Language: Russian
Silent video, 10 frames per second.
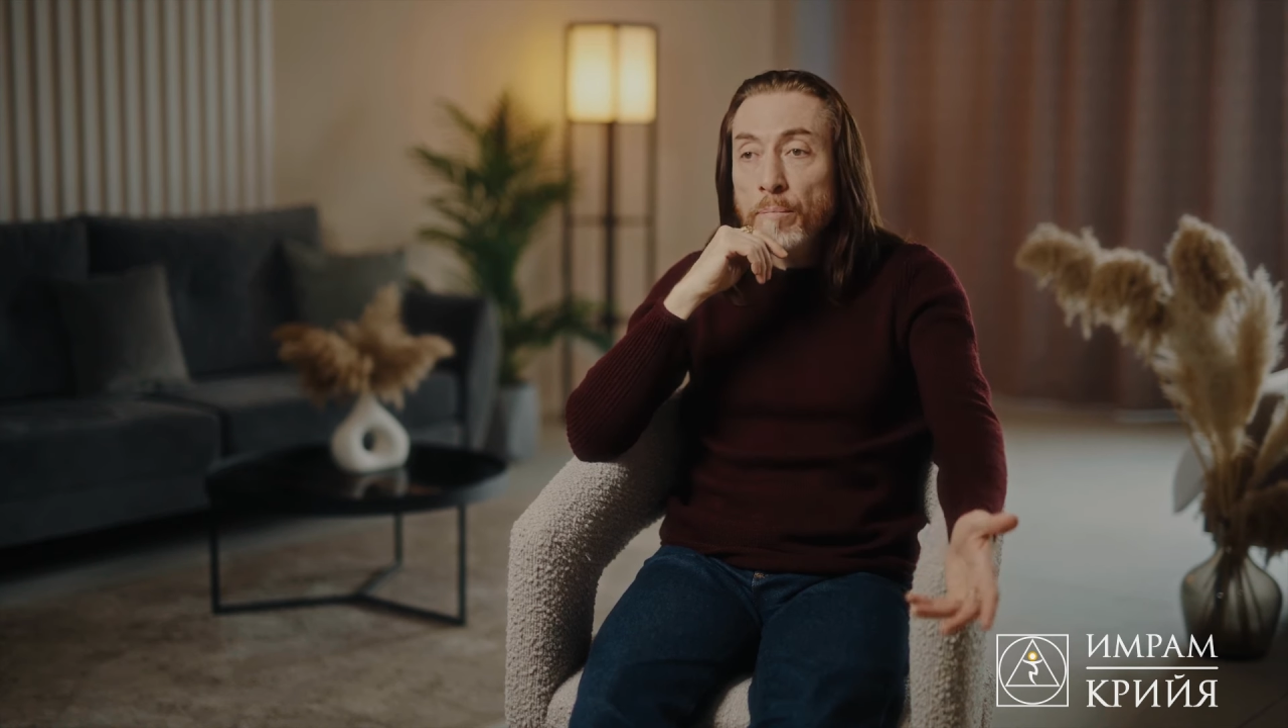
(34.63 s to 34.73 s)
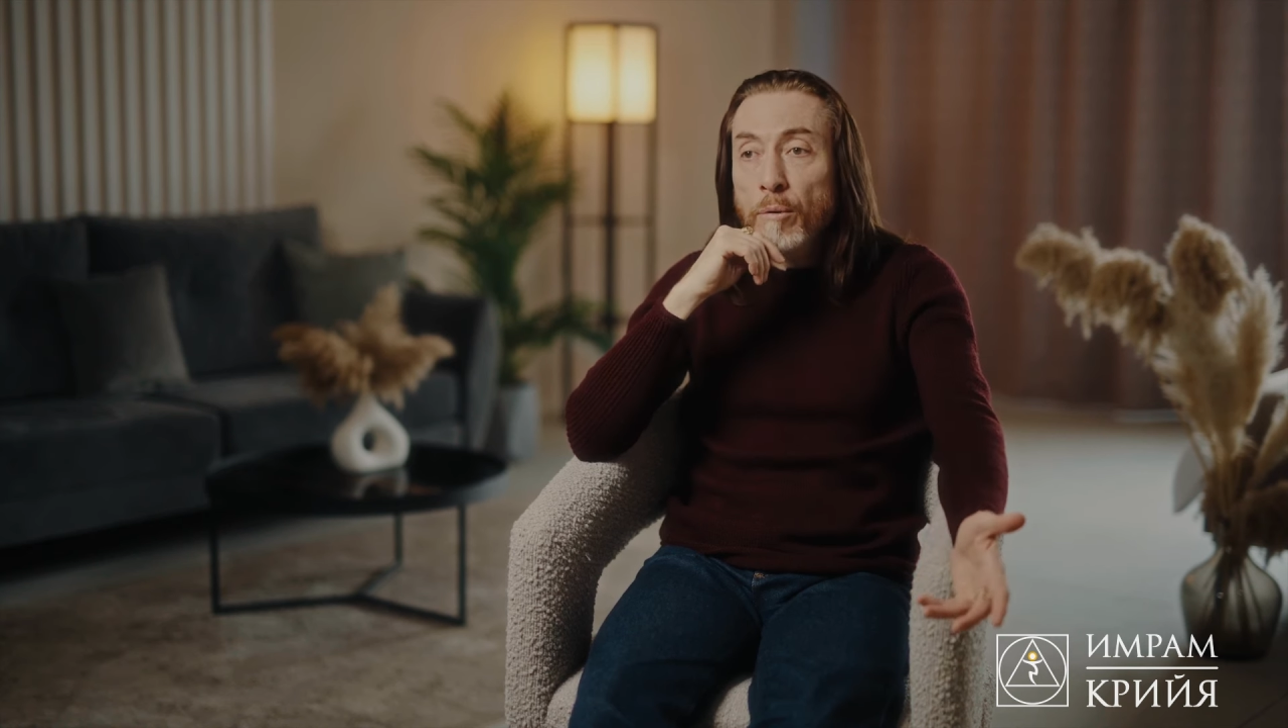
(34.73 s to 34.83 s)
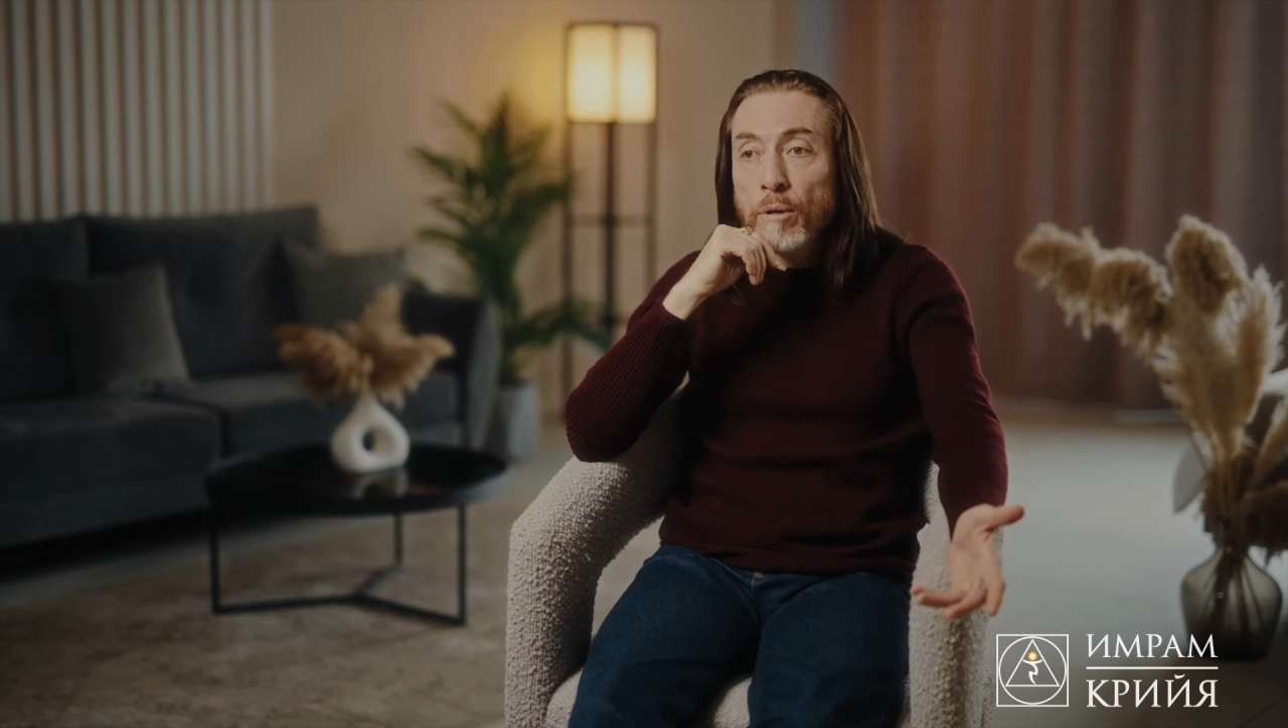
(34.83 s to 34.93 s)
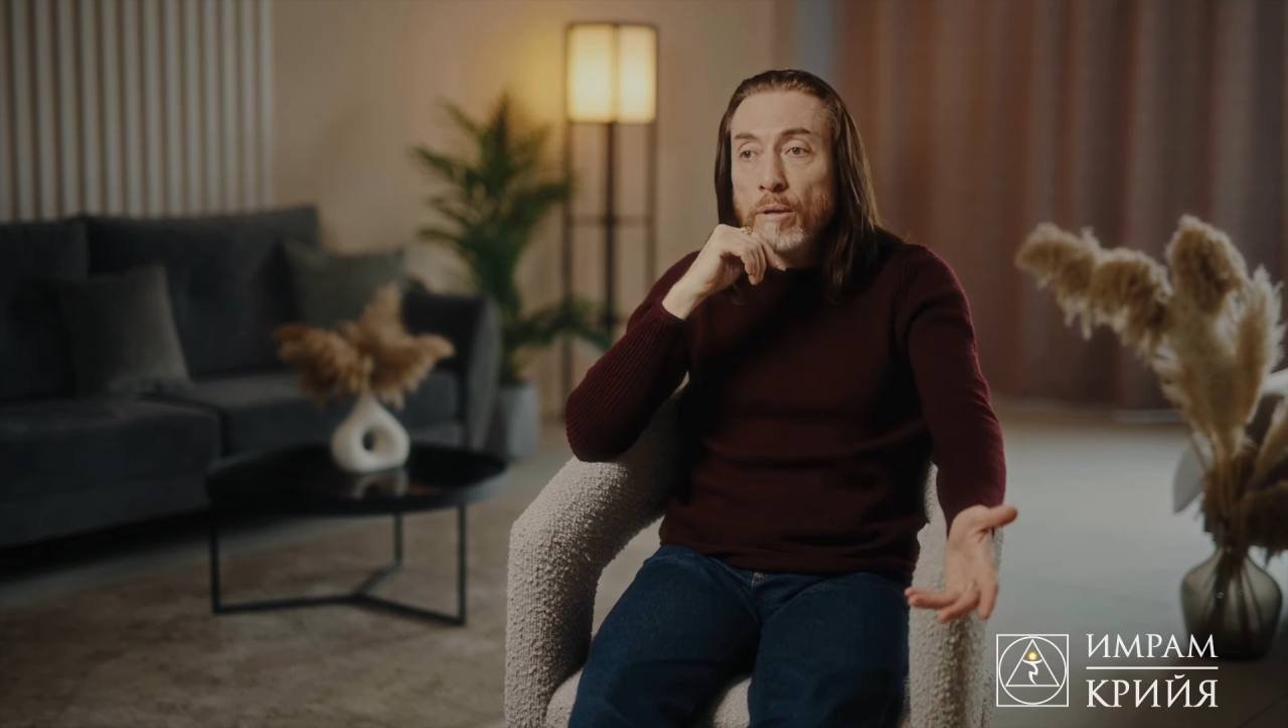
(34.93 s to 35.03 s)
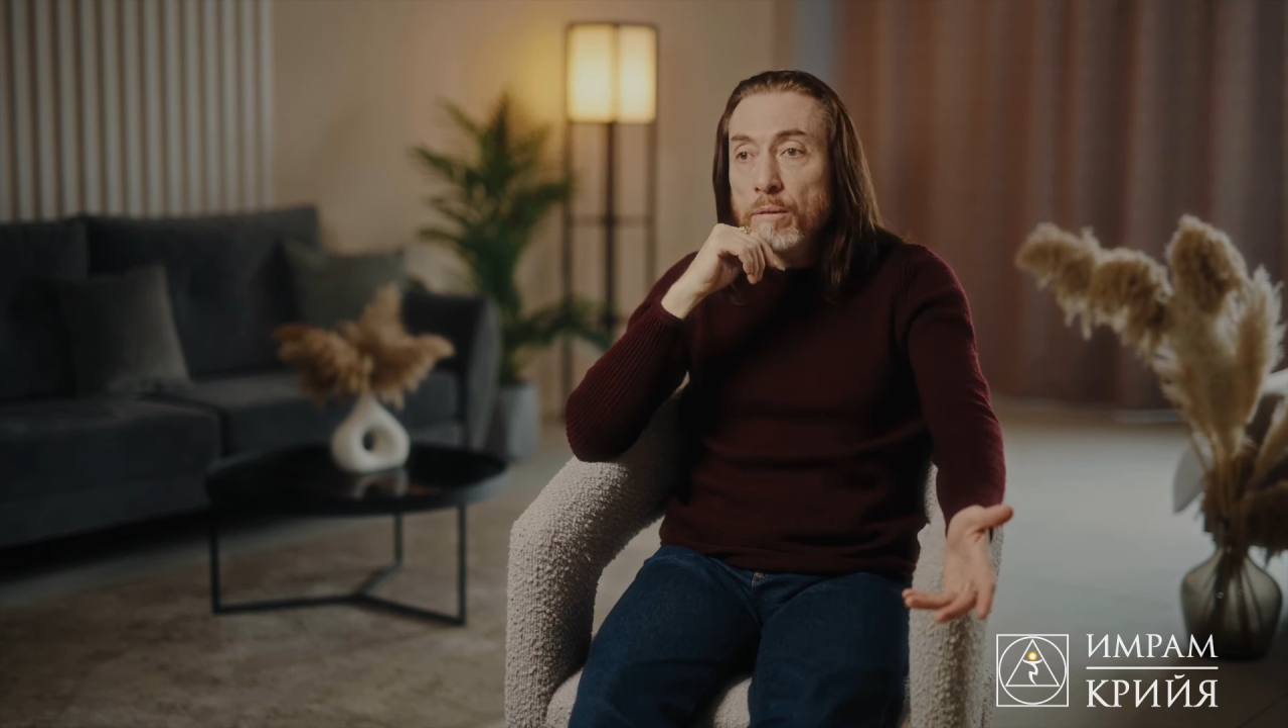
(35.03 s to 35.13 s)

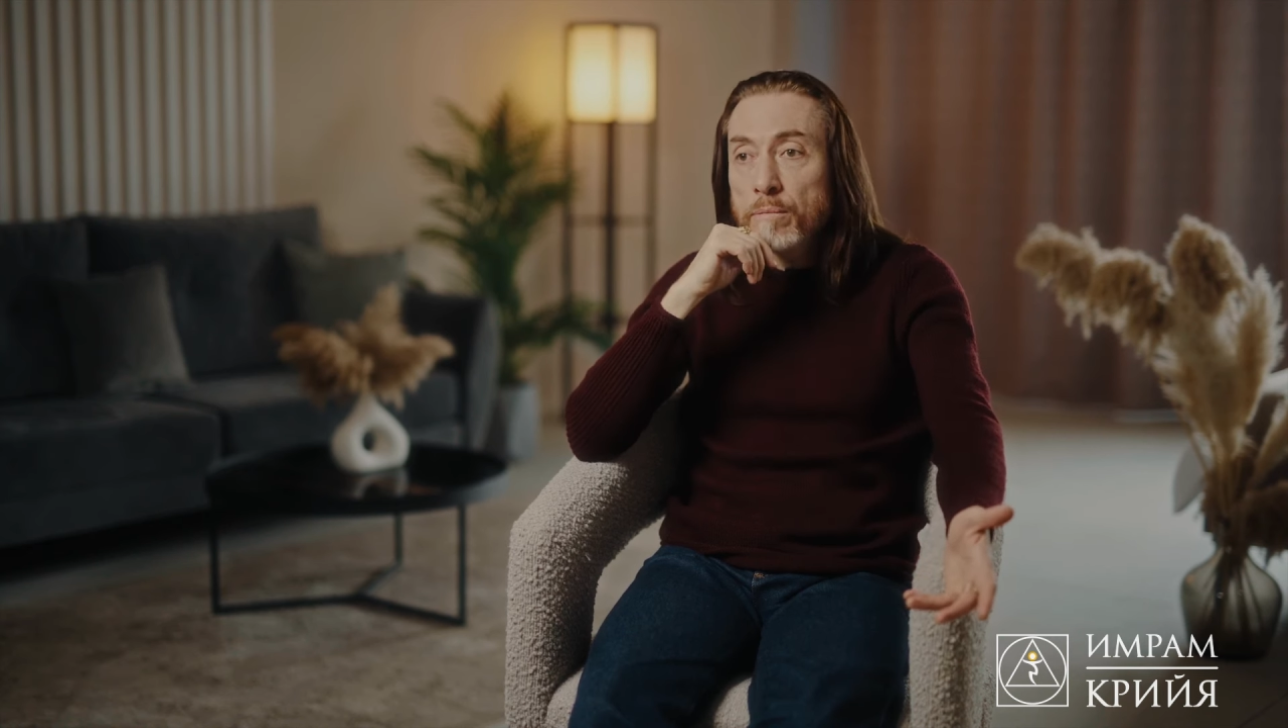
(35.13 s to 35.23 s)
боль